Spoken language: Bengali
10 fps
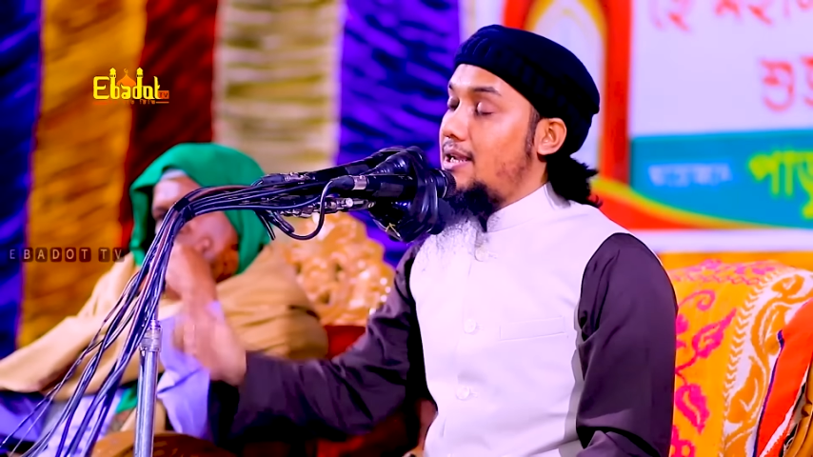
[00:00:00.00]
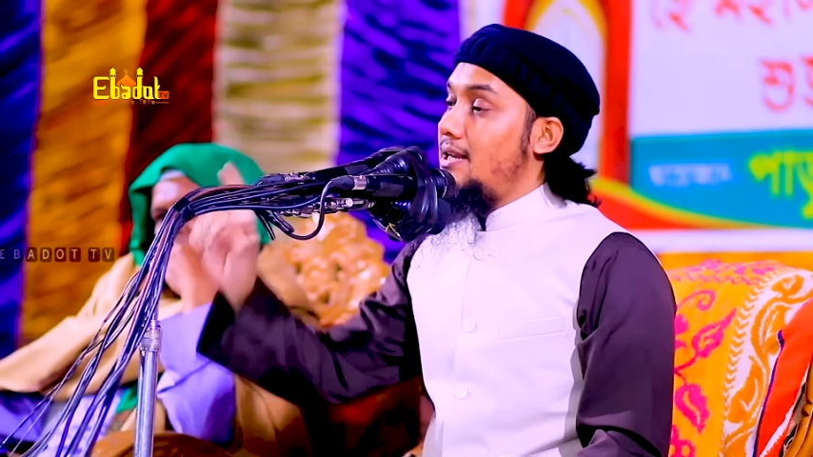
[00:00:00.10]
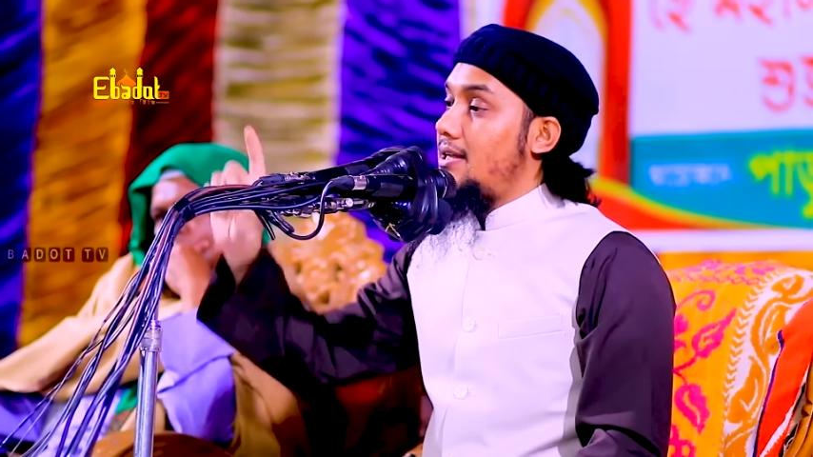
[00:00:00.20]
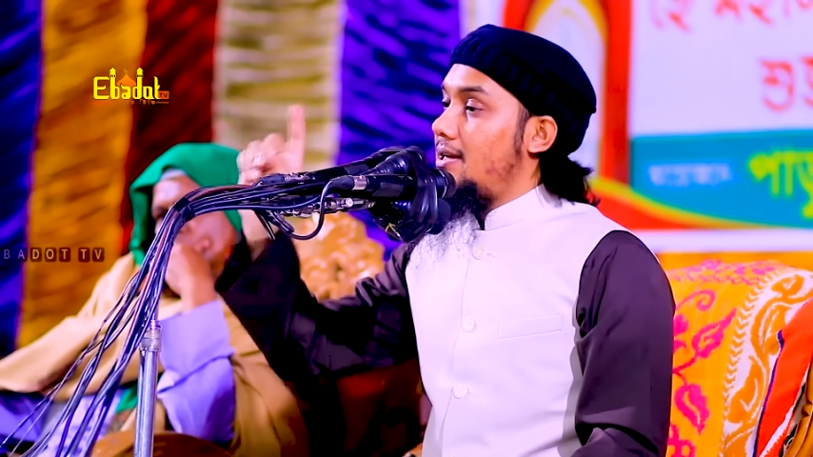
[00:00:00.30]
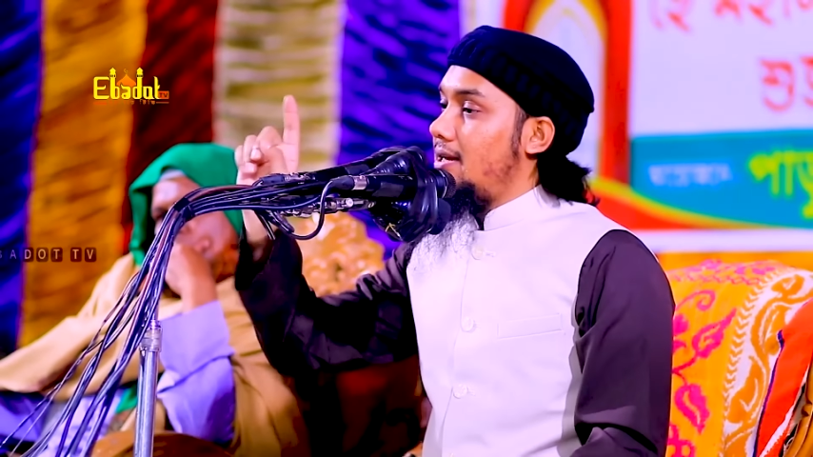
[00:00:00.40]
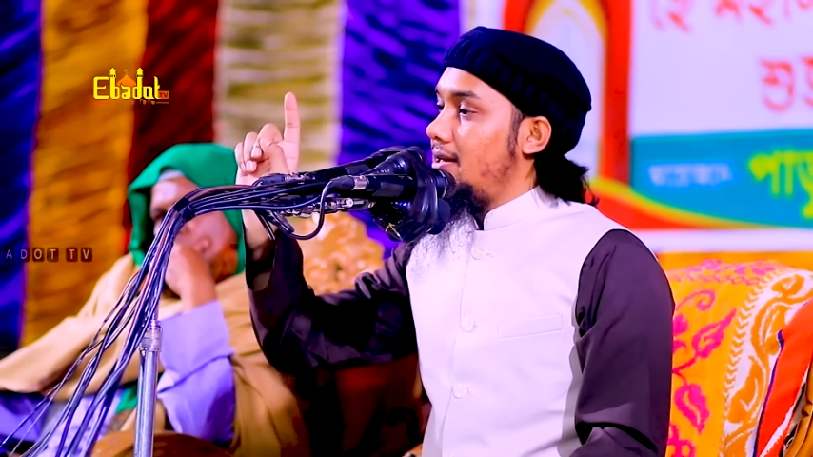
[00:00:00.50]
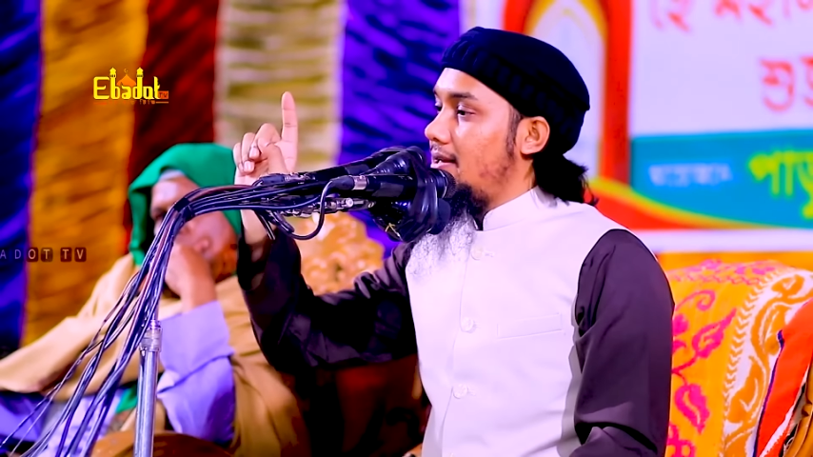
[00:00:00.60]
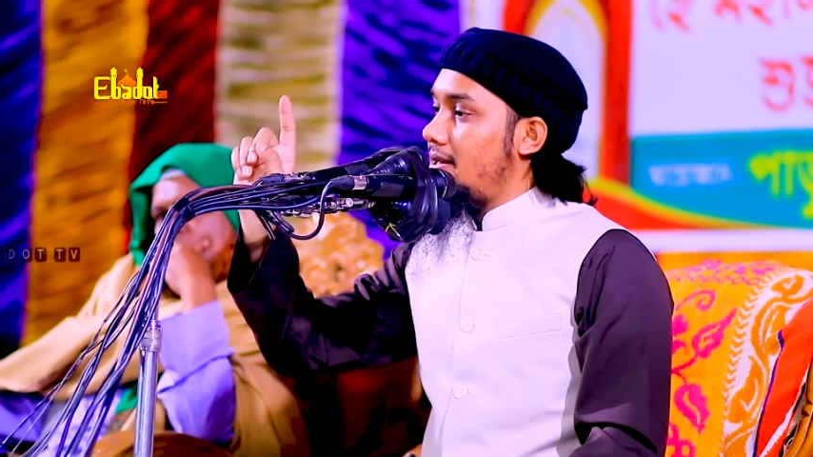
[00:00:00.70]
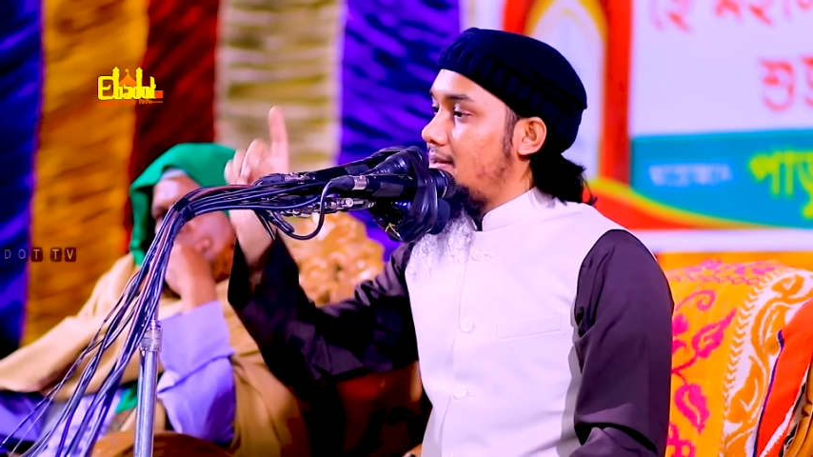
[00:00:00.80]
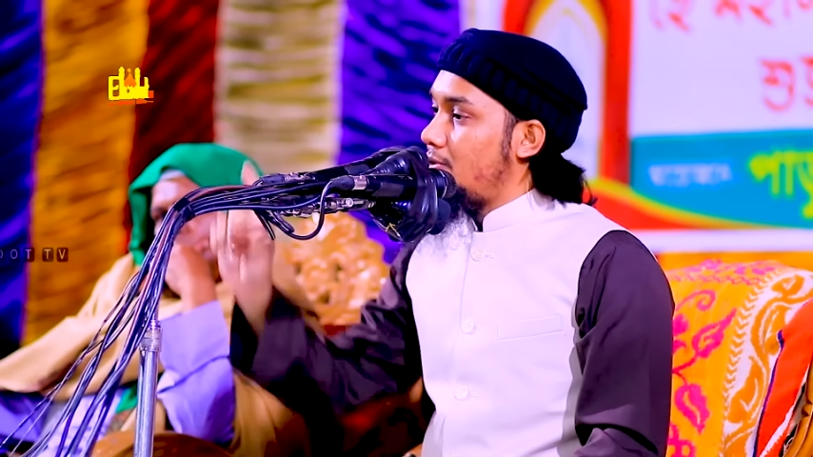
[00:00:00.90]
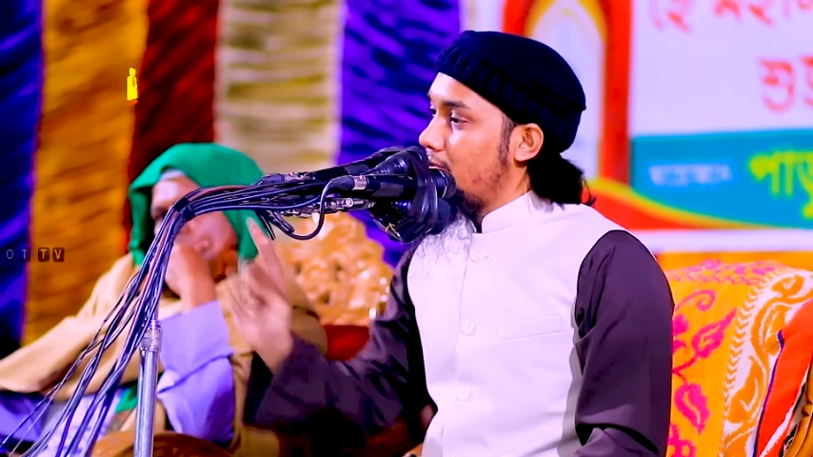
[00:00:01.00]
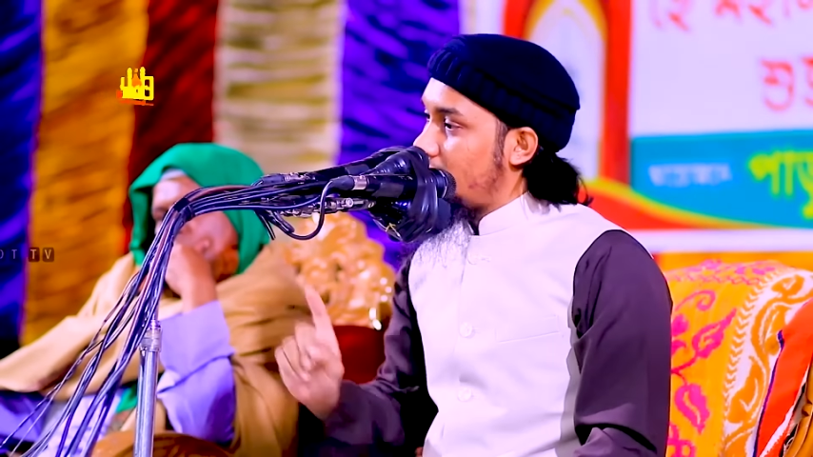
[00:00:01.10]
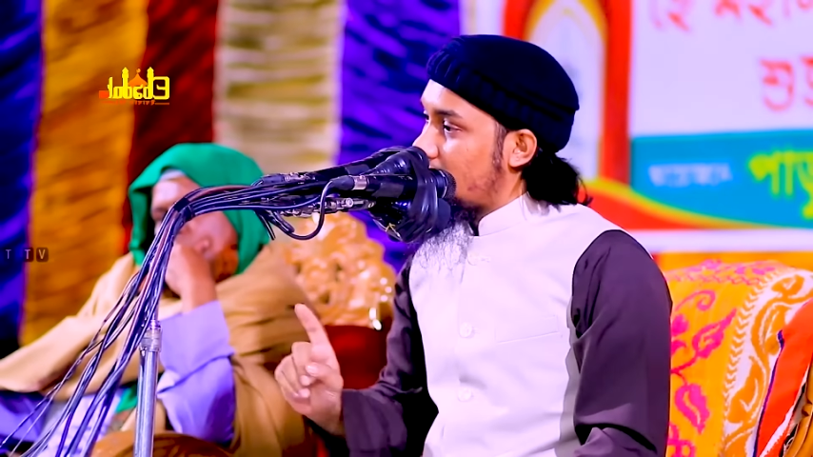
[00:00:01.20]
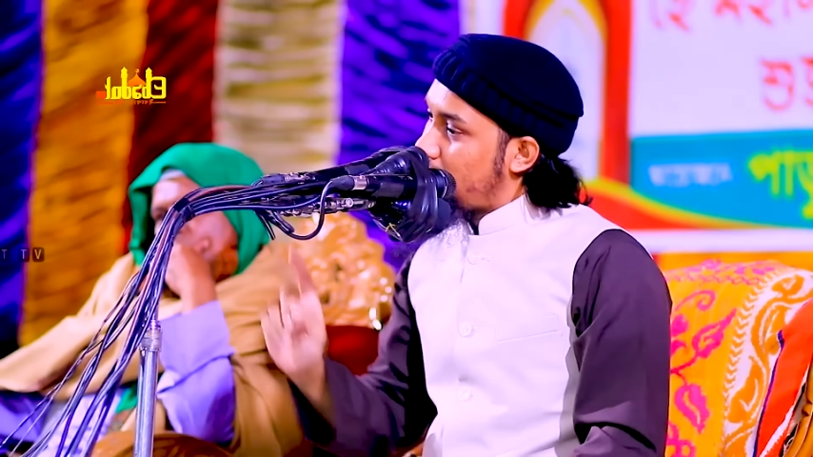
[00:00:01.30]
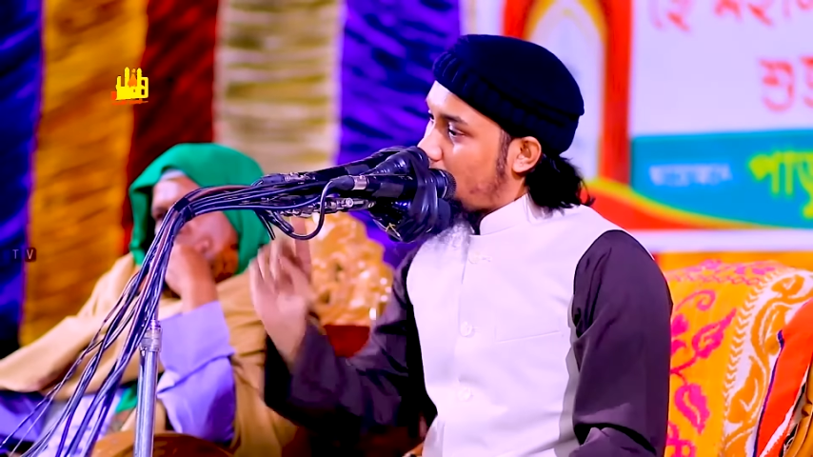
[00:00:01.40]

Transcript: ইলাহা ইল্লাল্লাহ মন থেকে